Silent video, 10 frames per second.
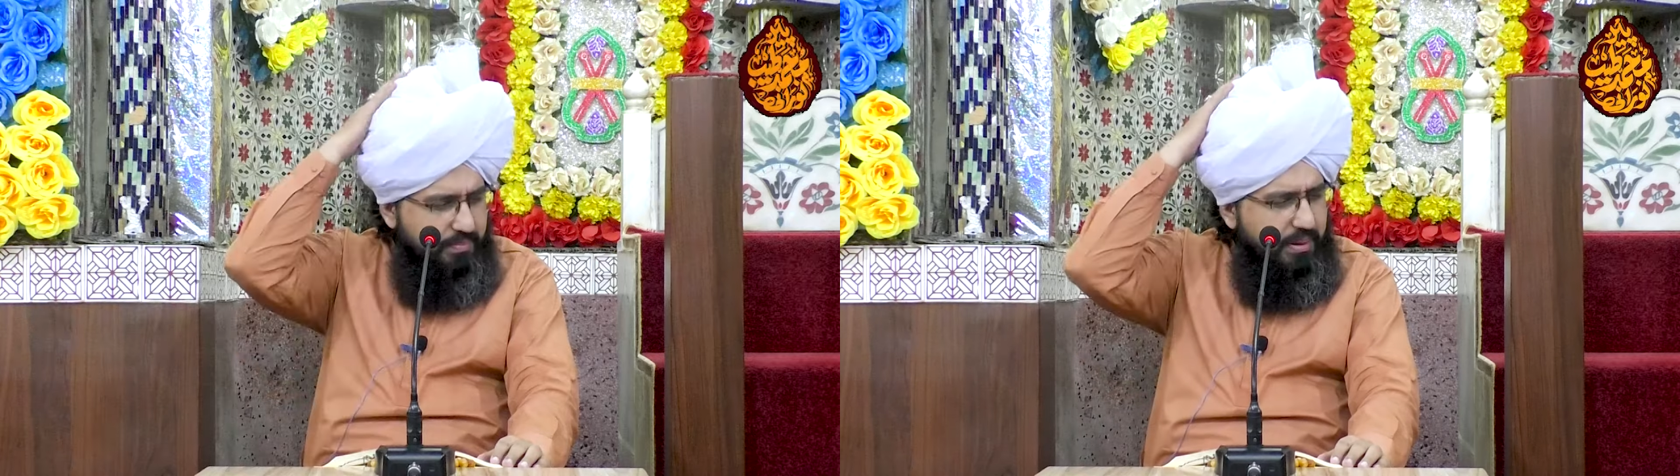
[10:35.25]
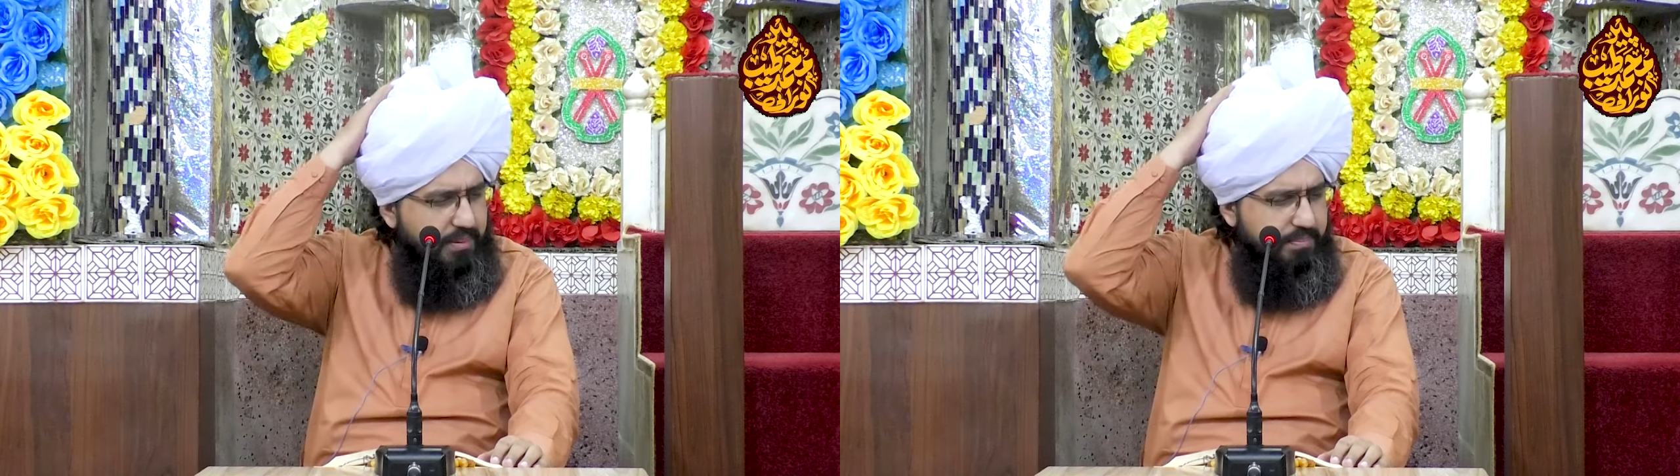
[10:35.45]

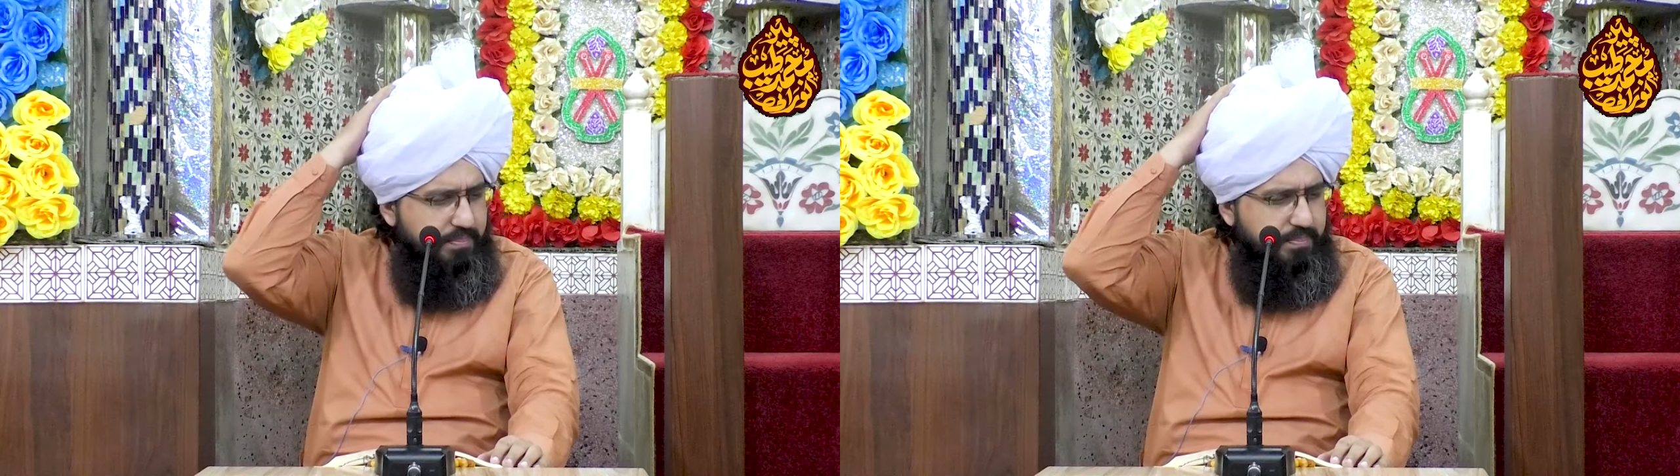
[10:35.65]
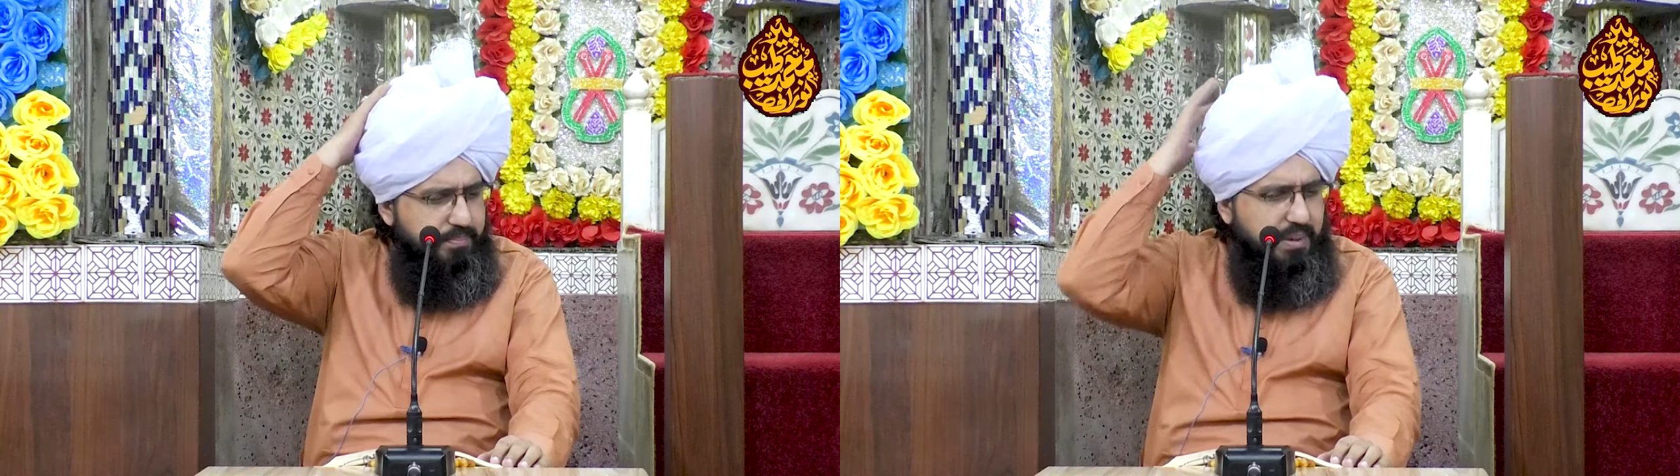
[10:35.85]
पा,
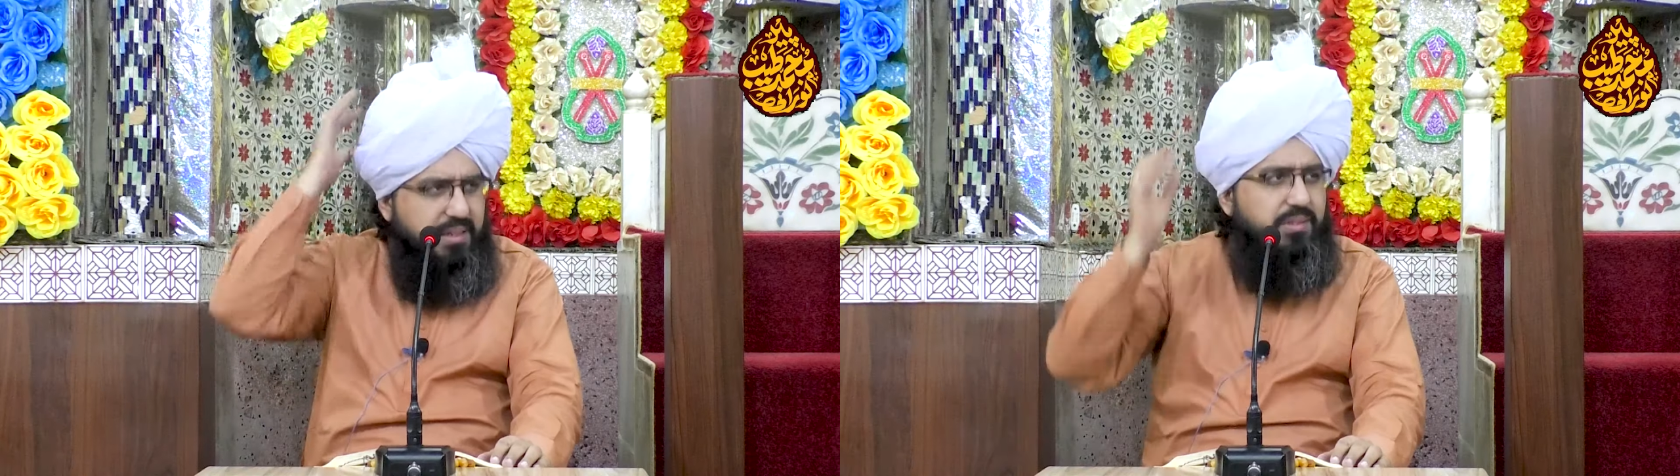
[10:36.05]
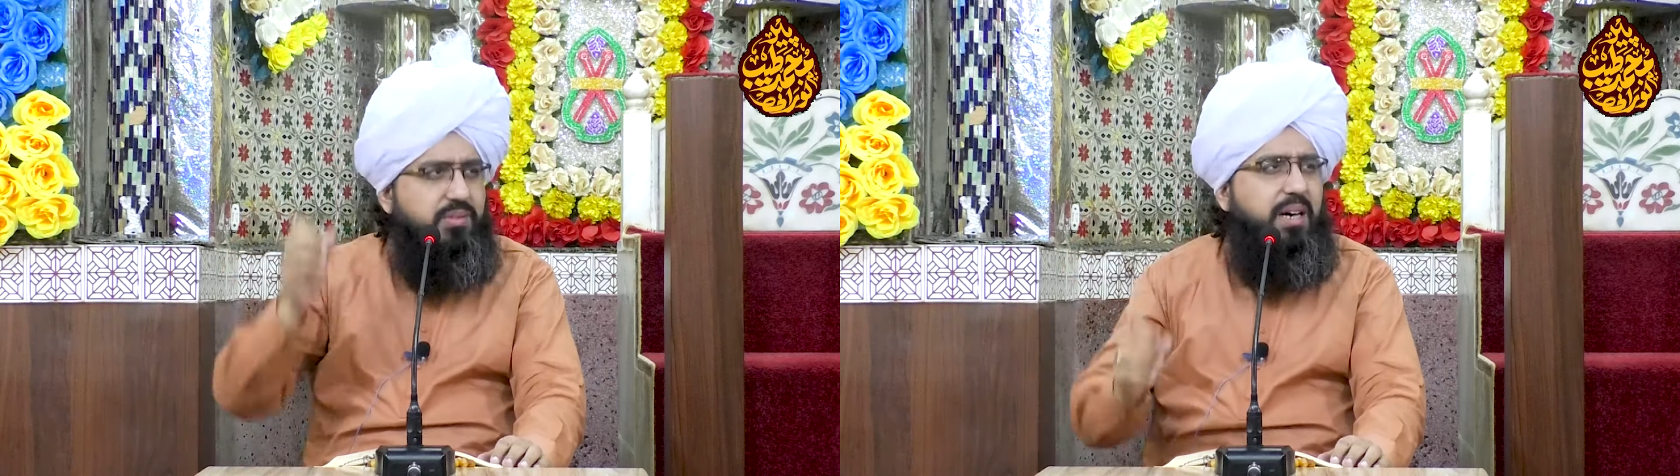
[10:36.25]

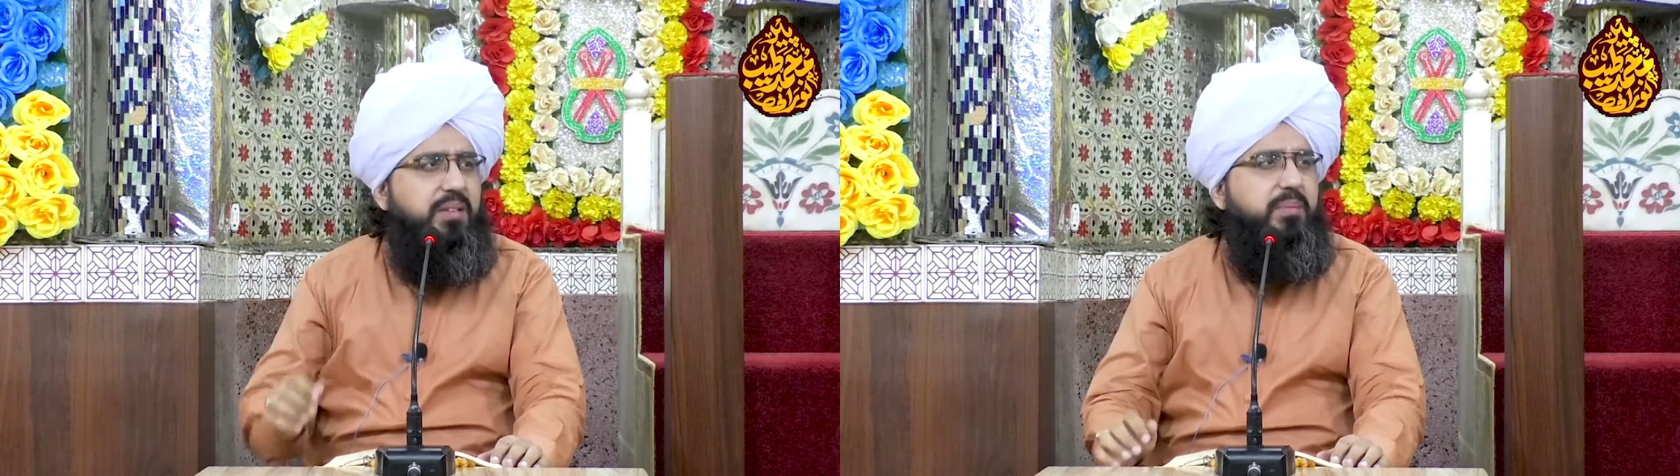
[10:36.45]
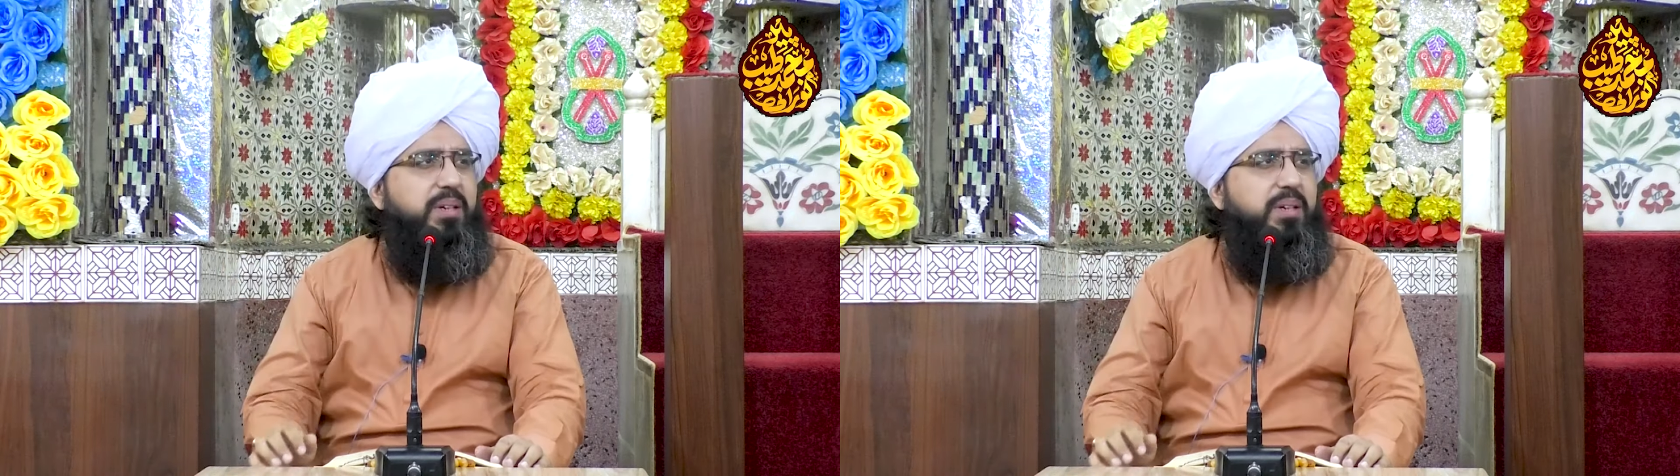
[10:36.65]
पाकिस्तान